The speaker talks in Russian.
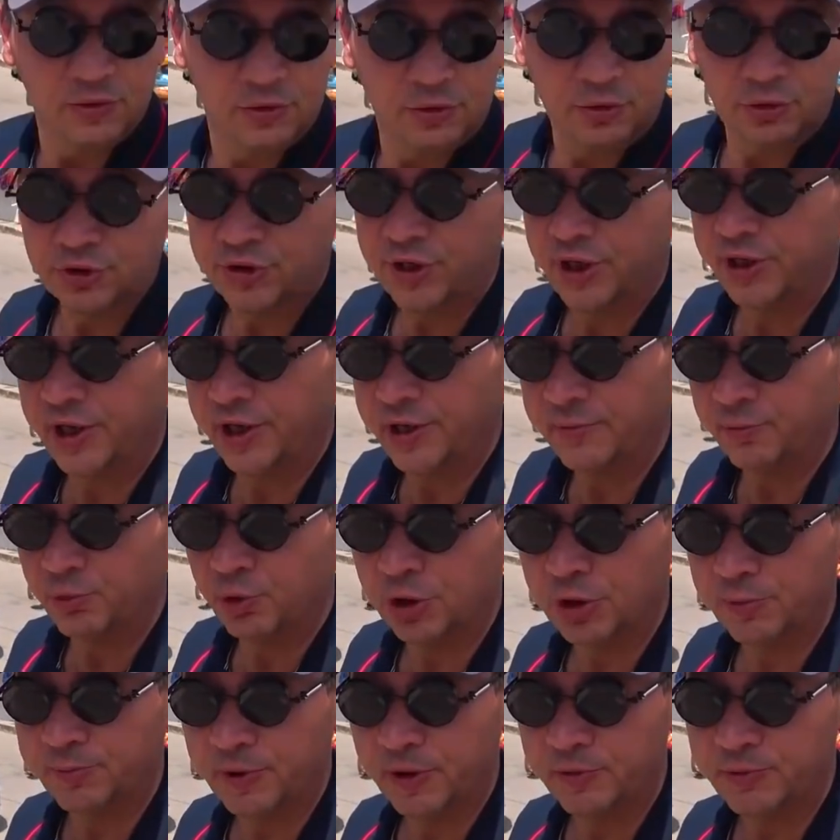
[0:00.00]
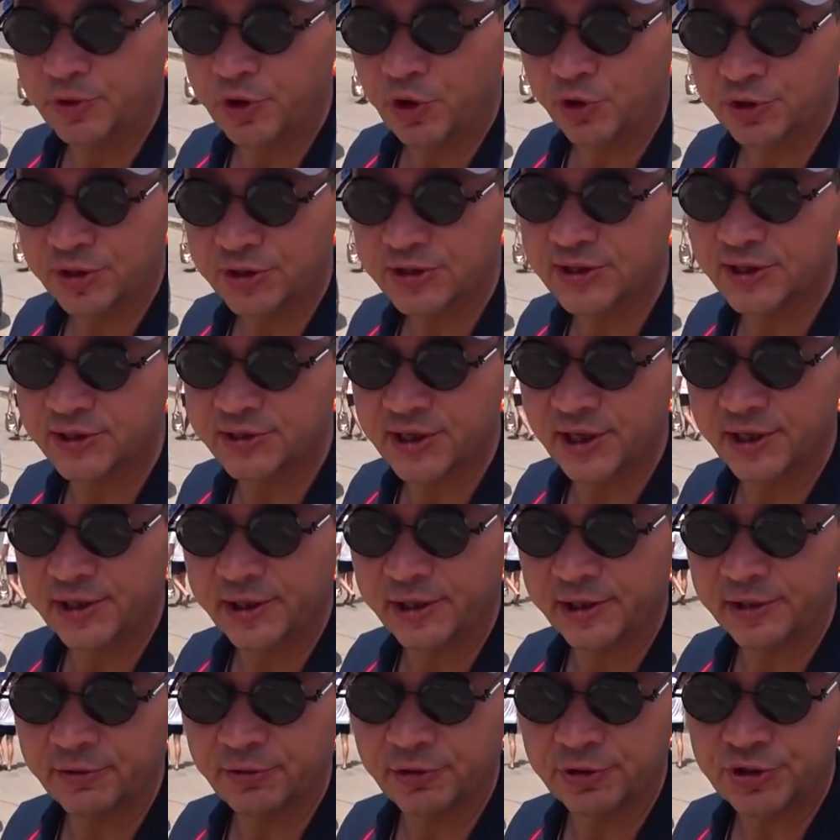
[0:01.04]
Друзья, я немного пообщался с
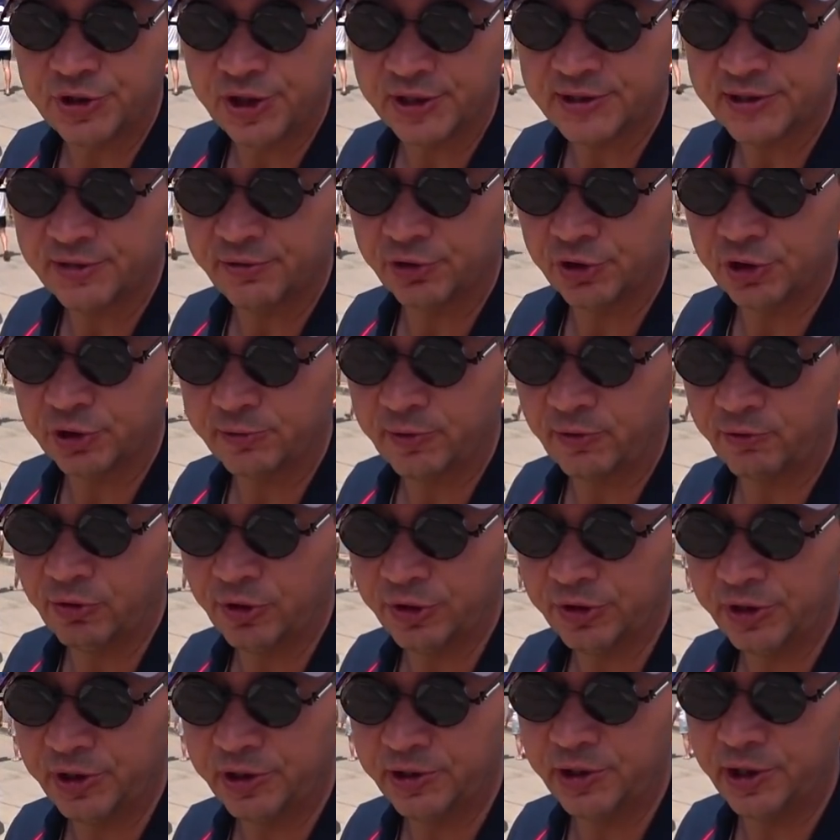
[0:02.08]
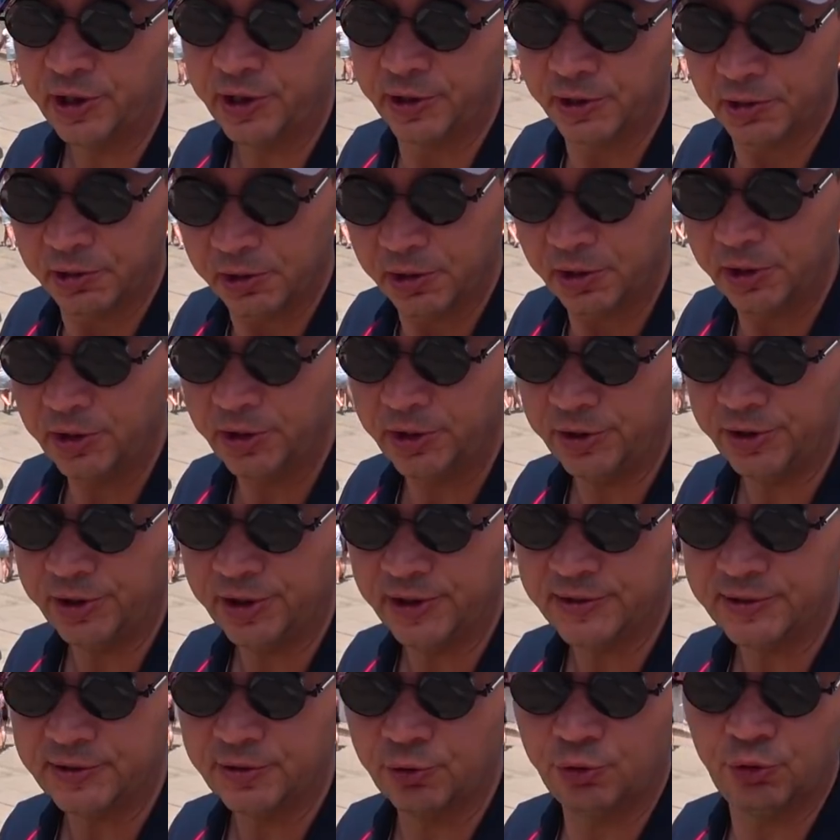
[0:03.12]
хозяйкой этого частного домовладения. И
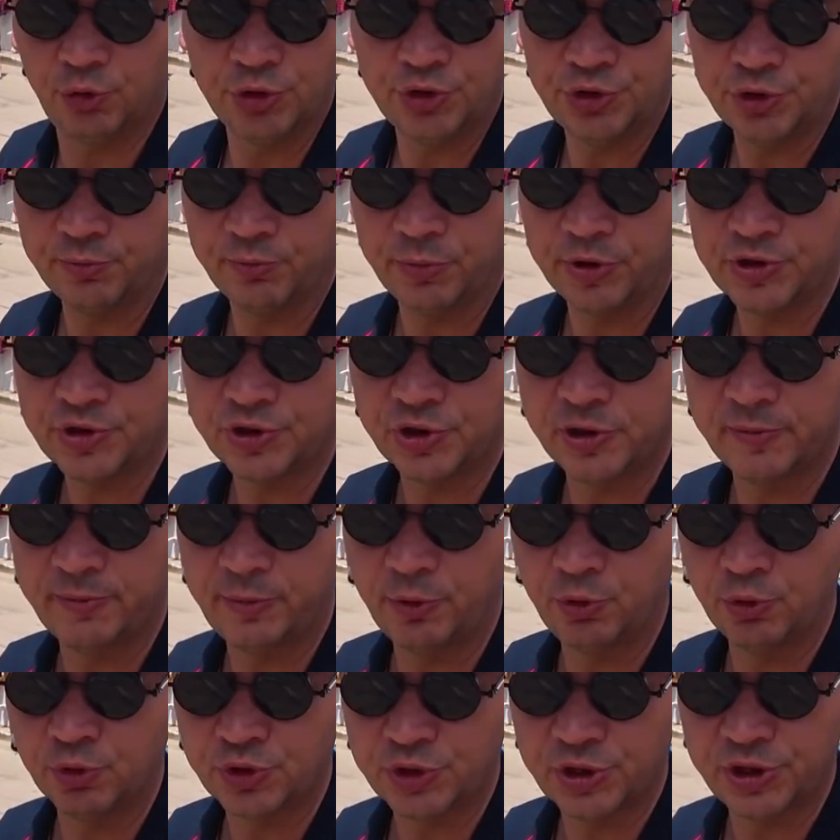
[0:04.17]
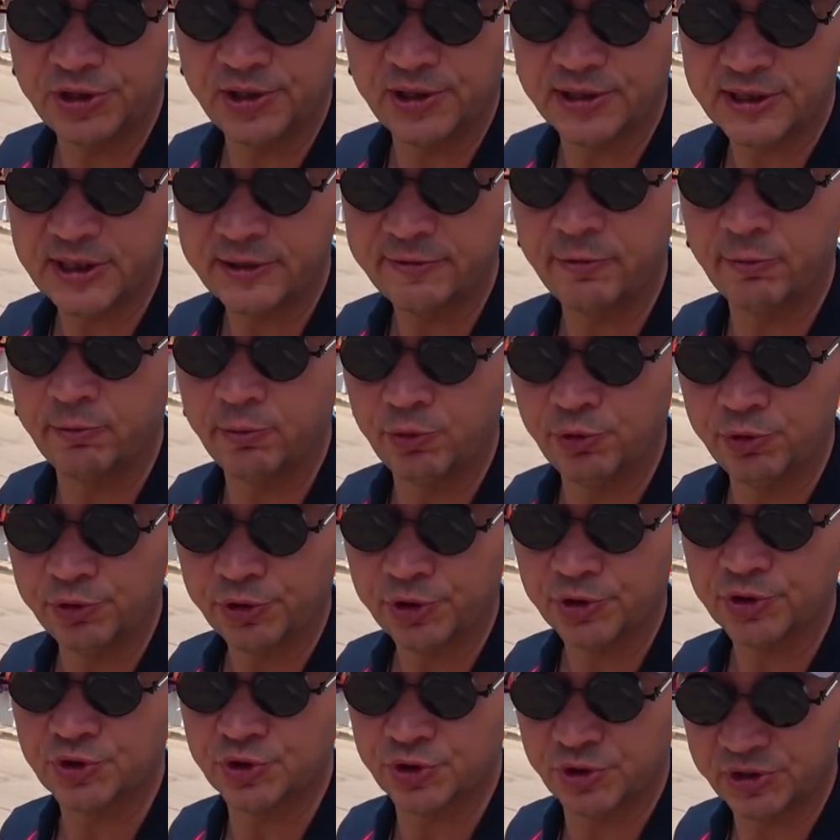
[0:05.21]
есть очень большие плюшки, если вы
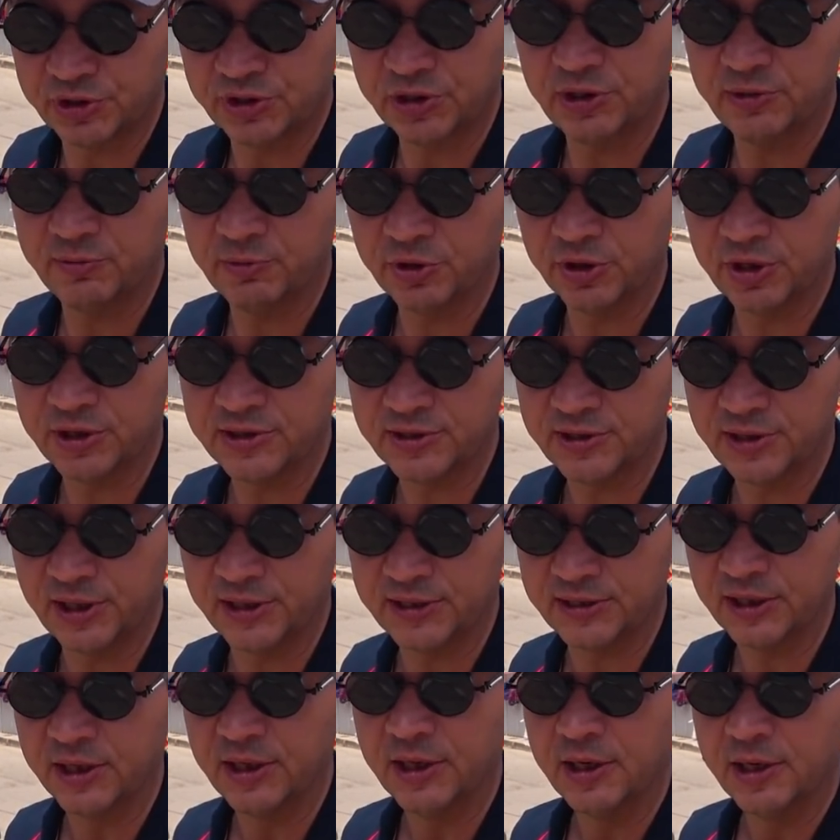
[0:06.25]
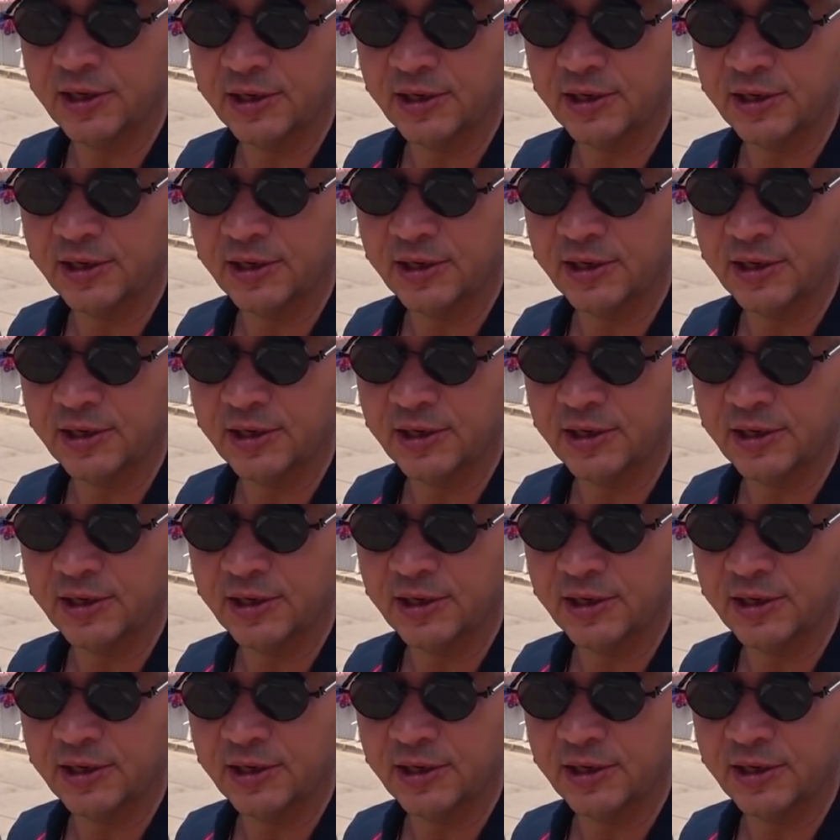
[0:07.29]
будете жить именно здесь.